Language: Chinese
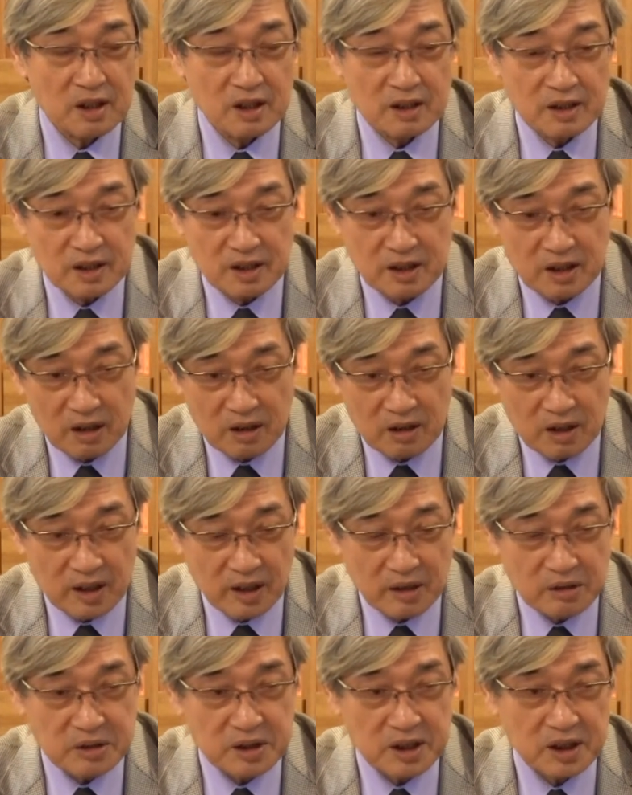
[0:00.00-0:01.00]
你要
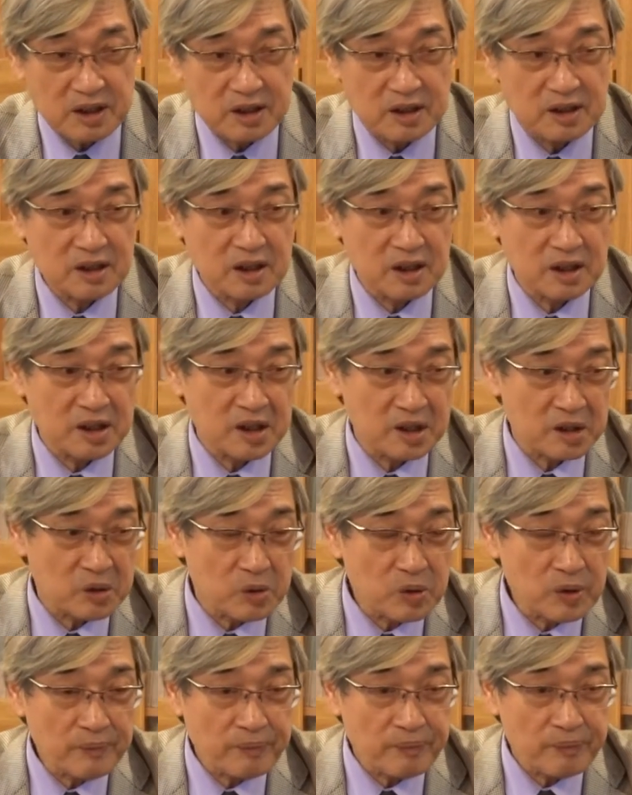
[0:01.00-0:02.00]
了解一个理
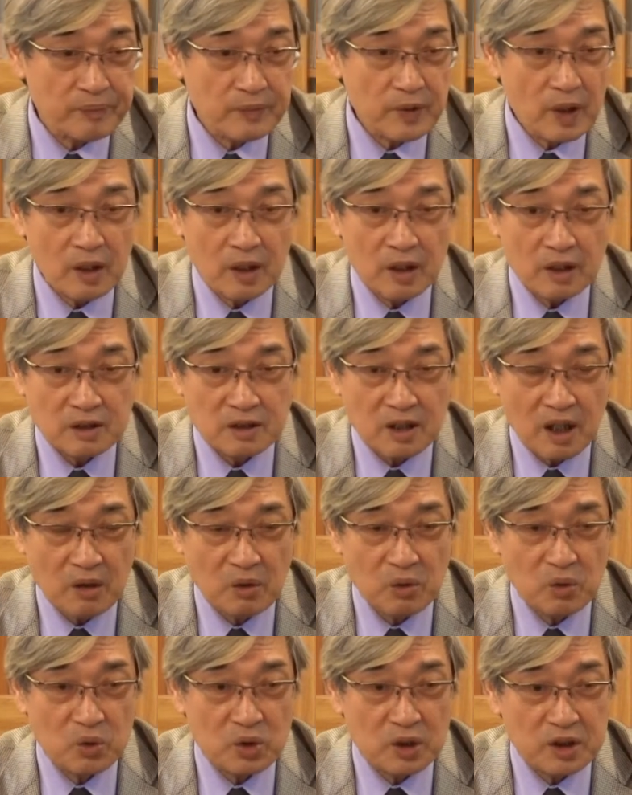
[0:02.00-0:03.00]
论，当
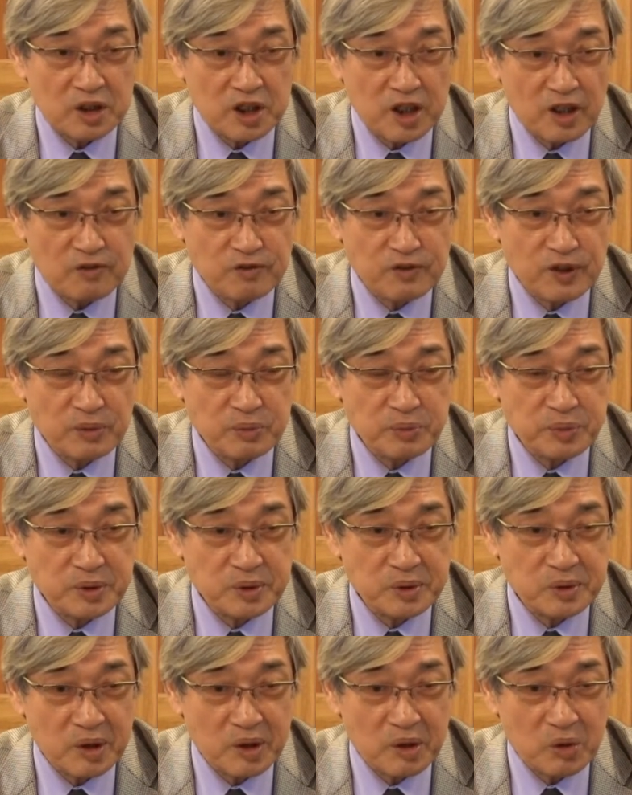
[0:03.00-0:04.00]
我前锋部
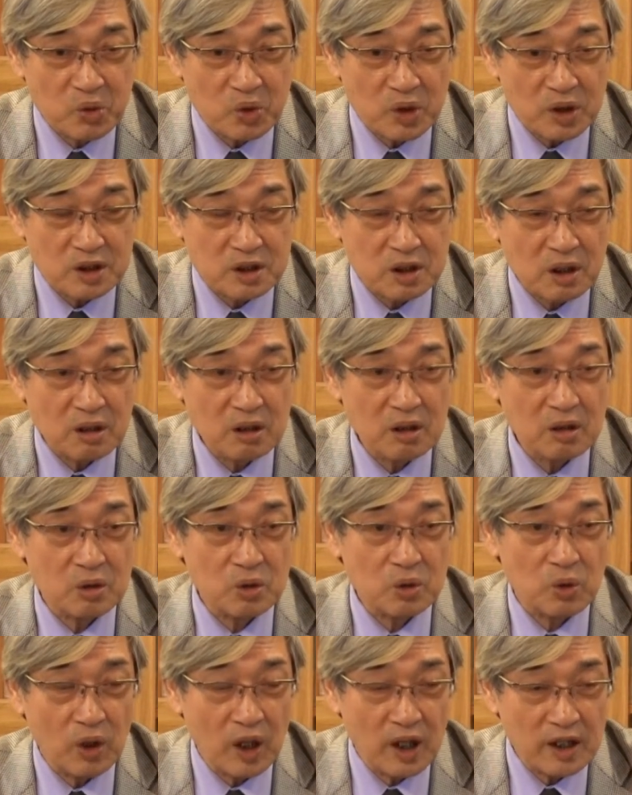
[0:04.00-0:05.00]
队我消耗
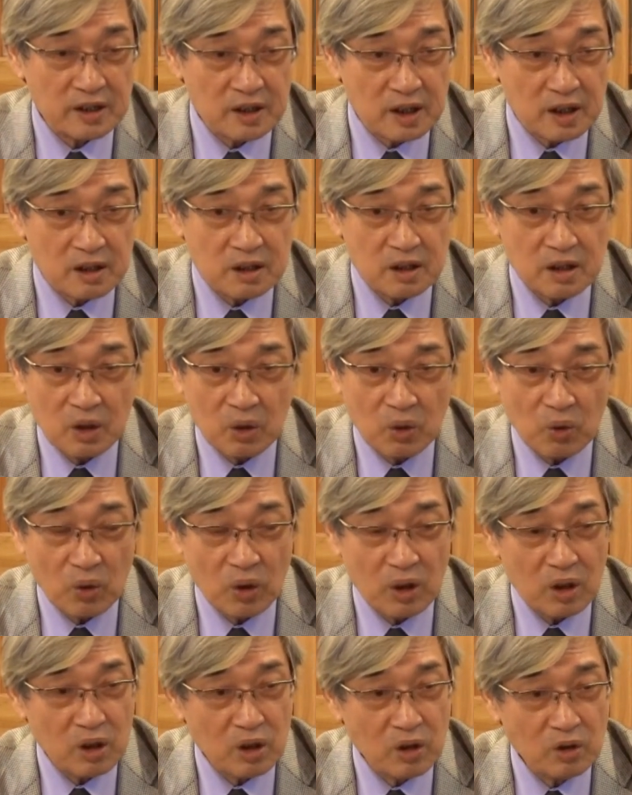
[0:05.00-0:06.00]
光了，我
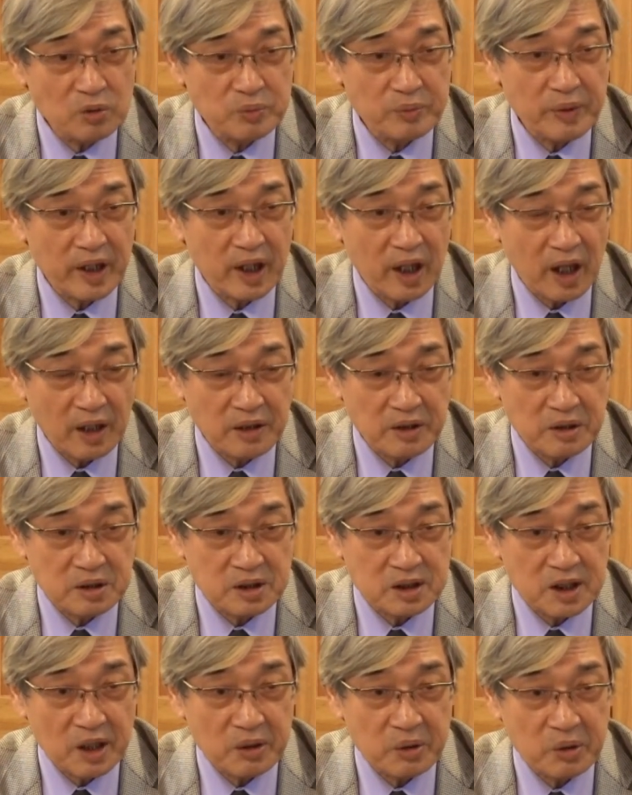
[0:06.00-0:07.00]
后面还有
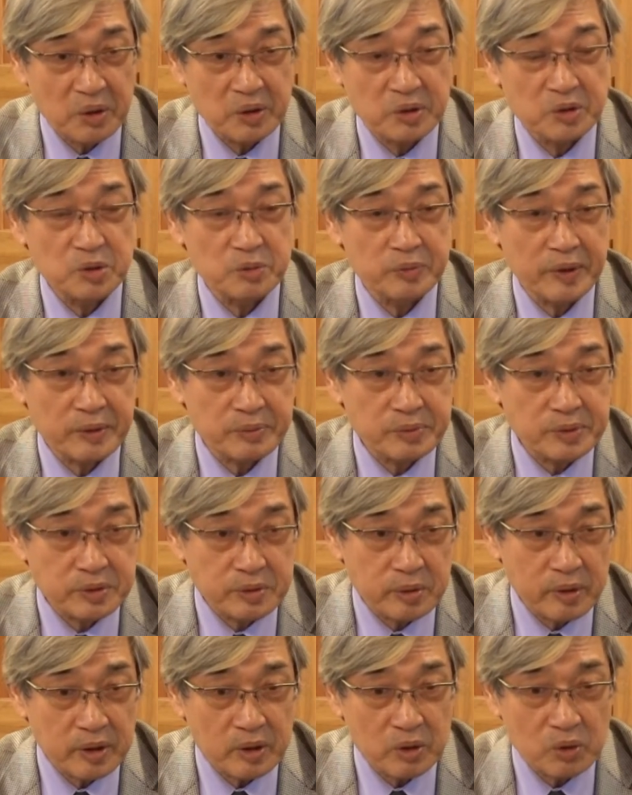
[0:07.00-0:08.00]
战略预备部
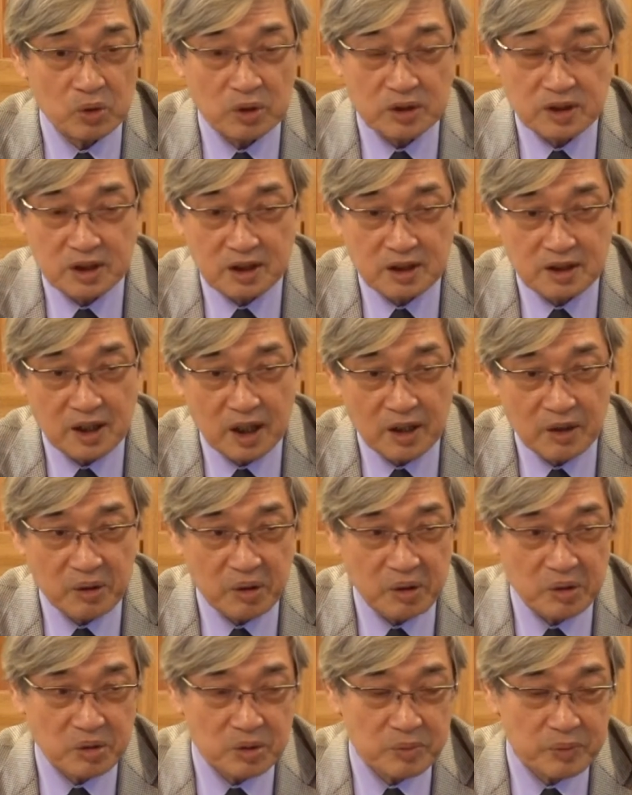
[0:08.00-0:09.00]
队，我这个战略
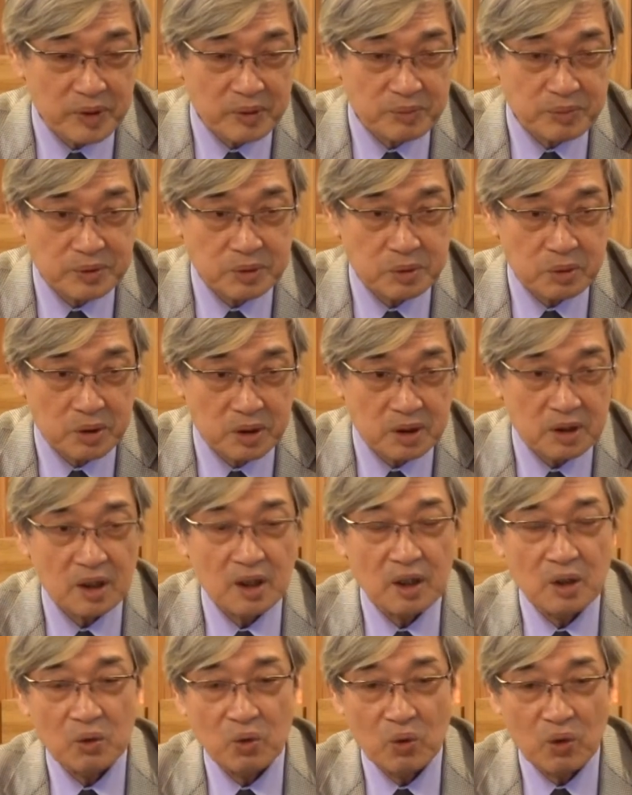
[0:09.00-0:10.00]
预备部队，
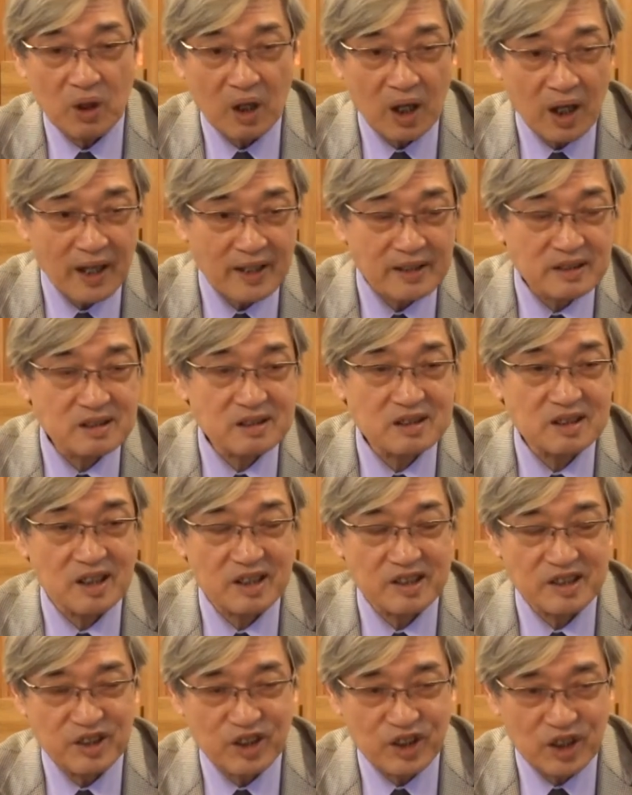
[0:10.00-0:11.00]
我还是可
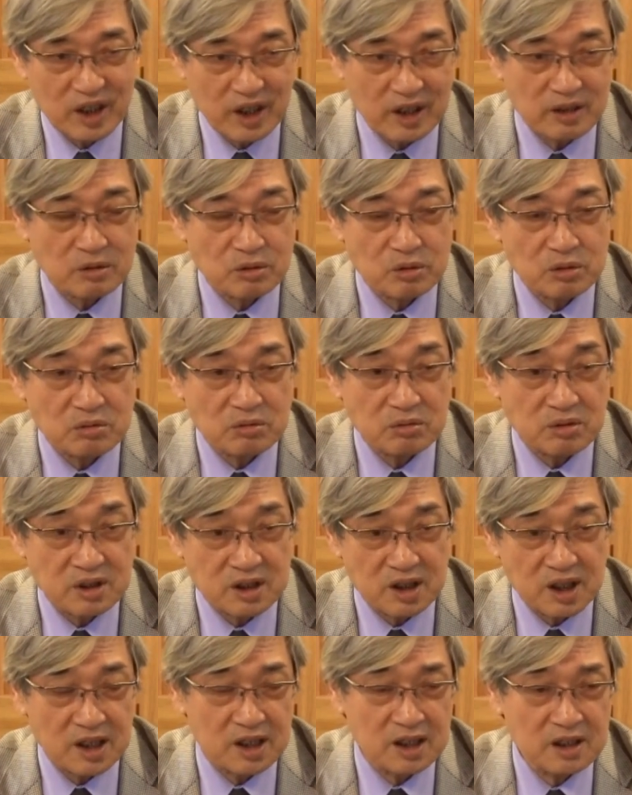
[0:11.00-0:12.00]
以顶住
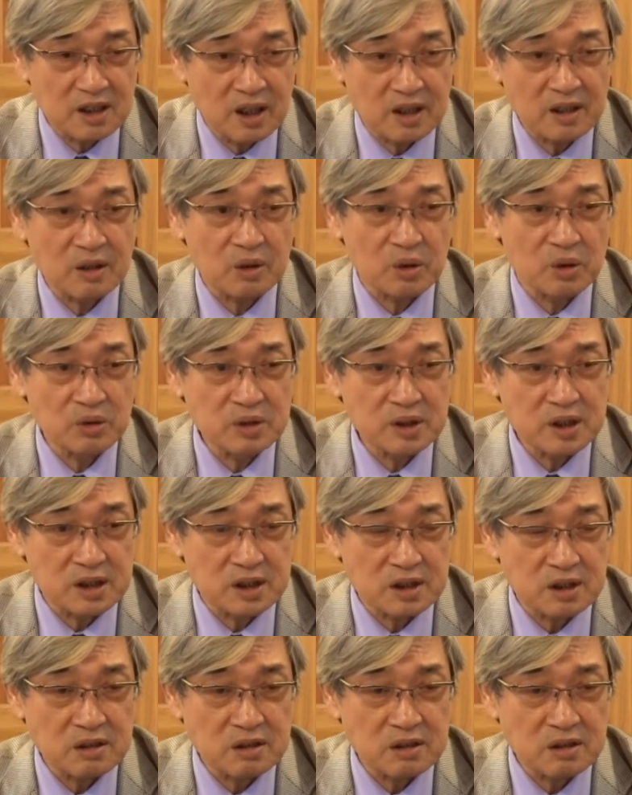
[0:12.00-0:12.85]
敌人的攻击。